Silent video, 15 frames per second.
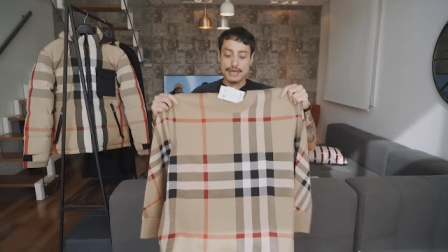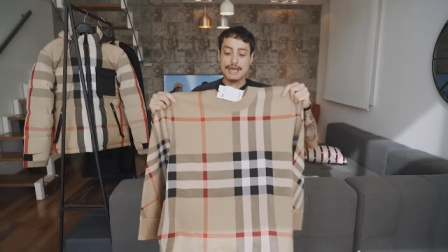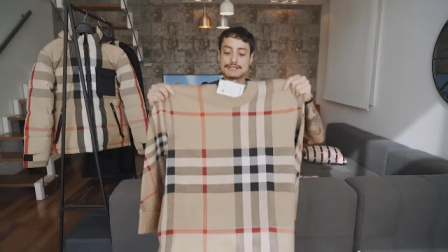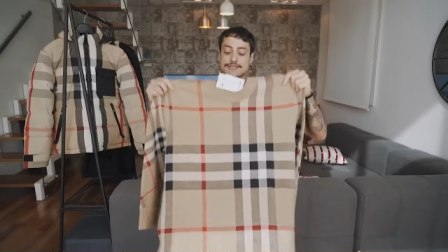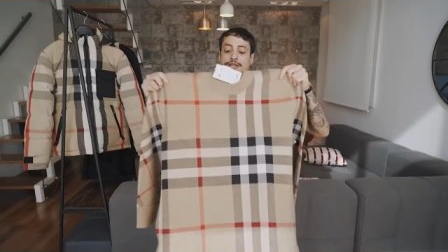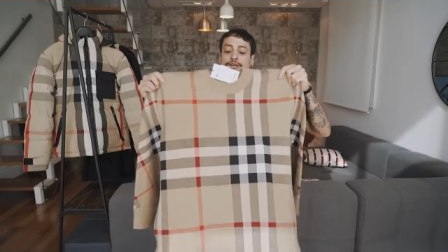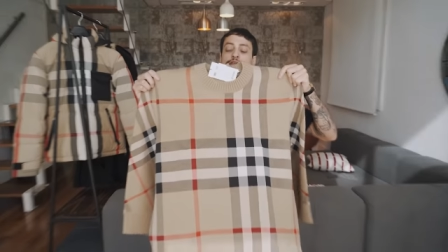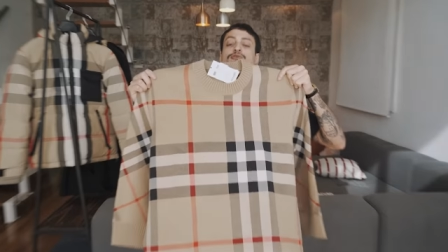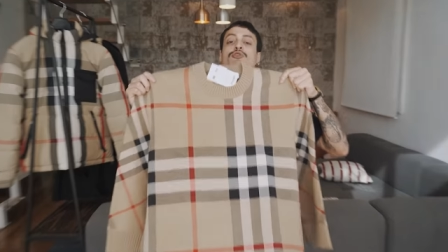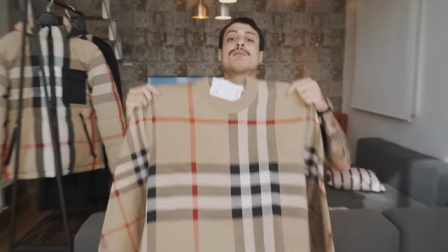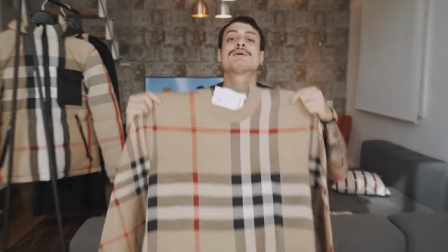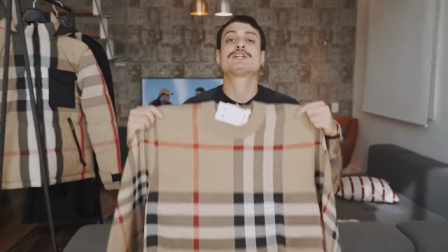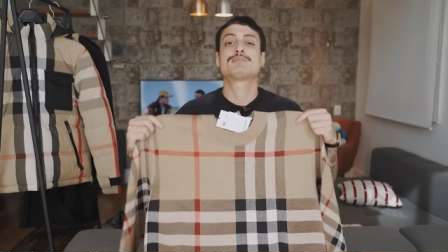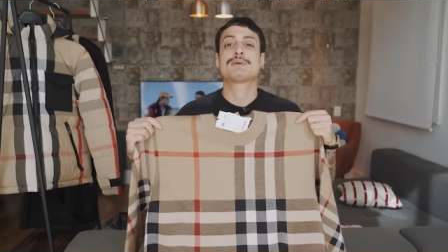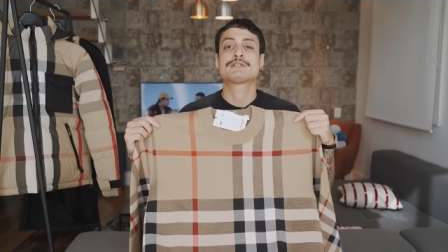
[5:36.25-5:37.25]
Essa daqui foi
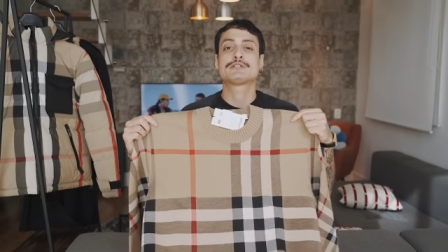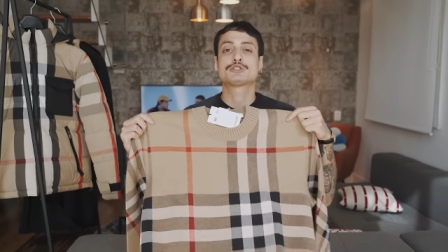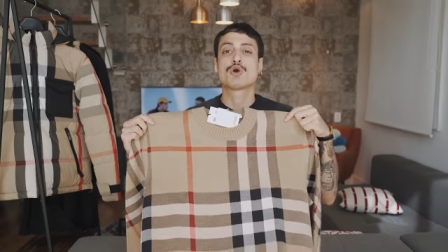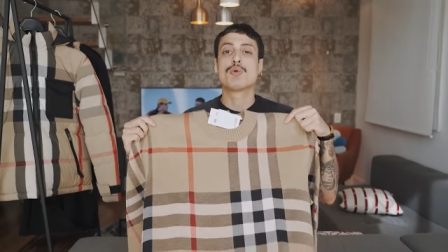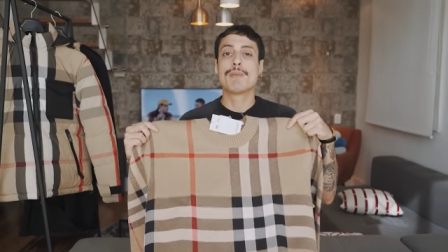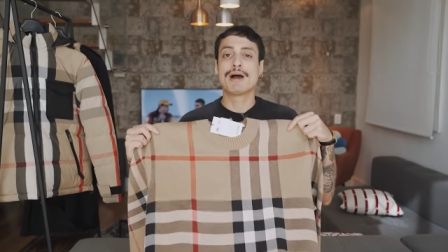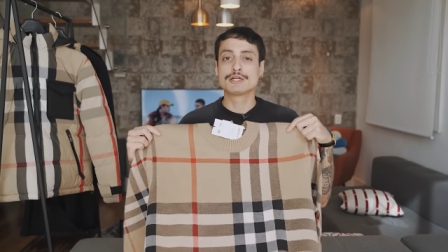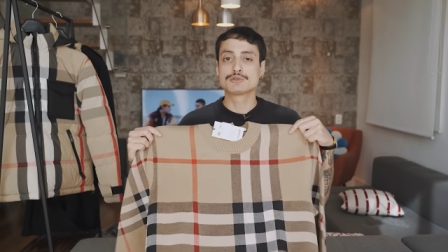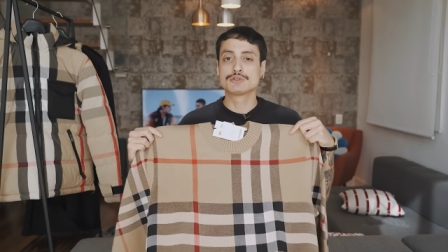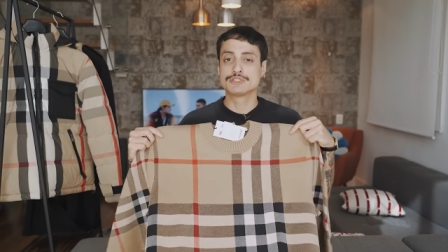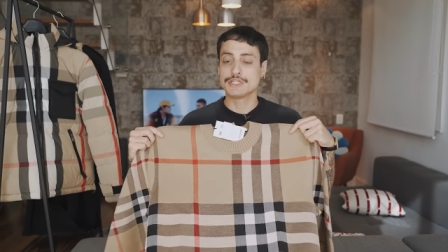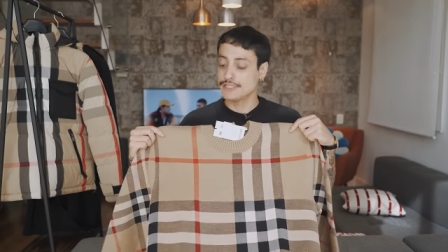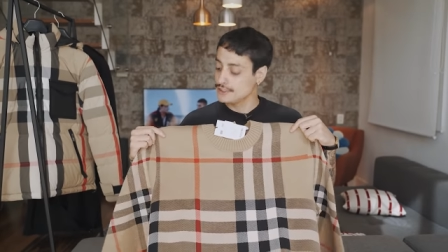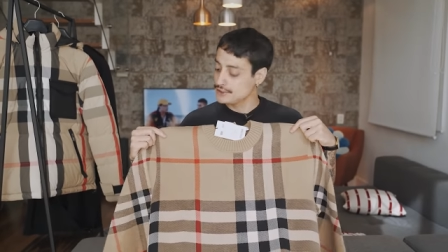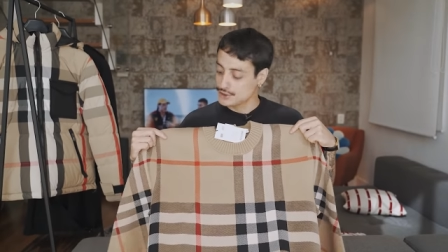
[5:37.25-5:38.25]
uma das peças que eu mais
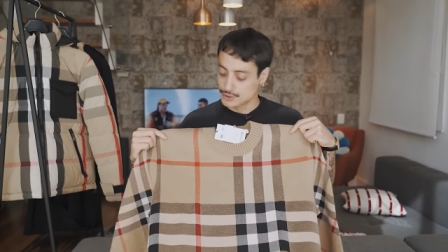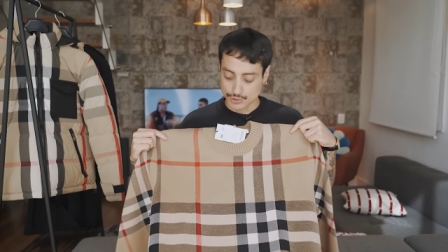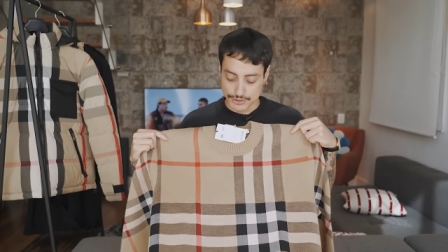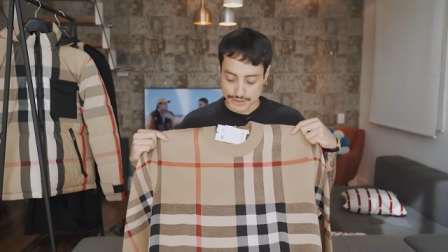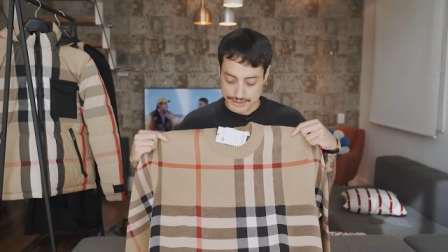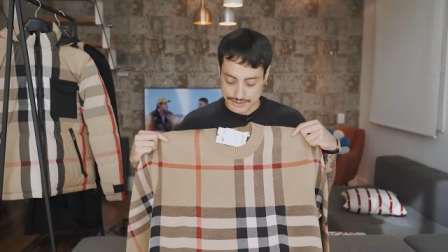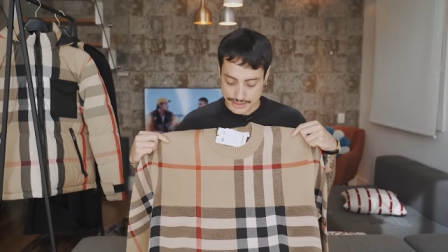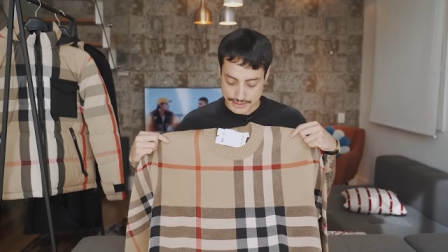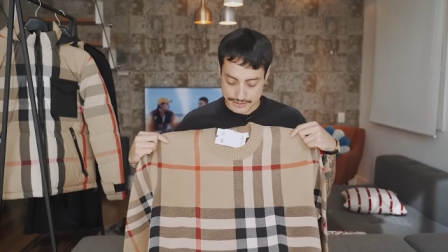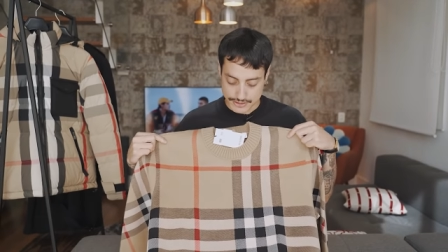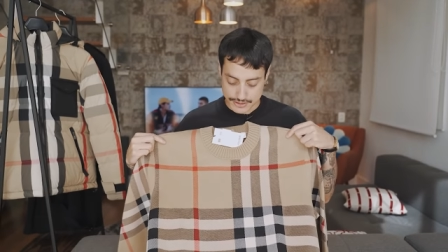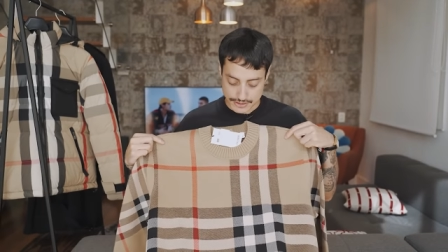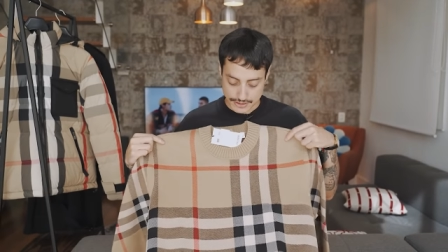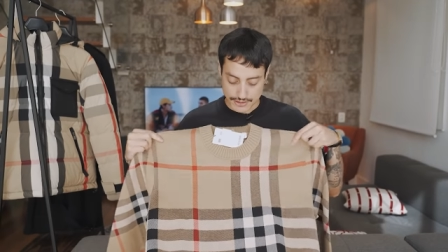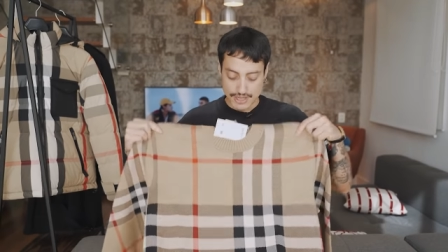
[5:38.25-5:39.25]
gostei de todas
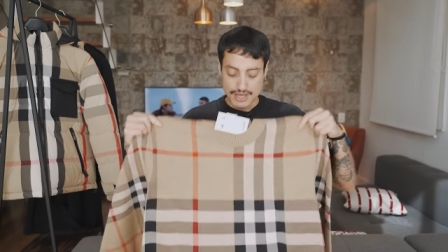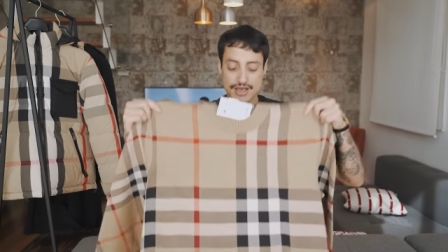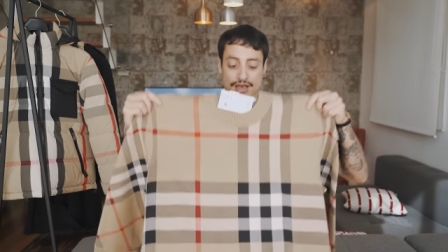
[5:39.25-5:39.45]
essas, tá?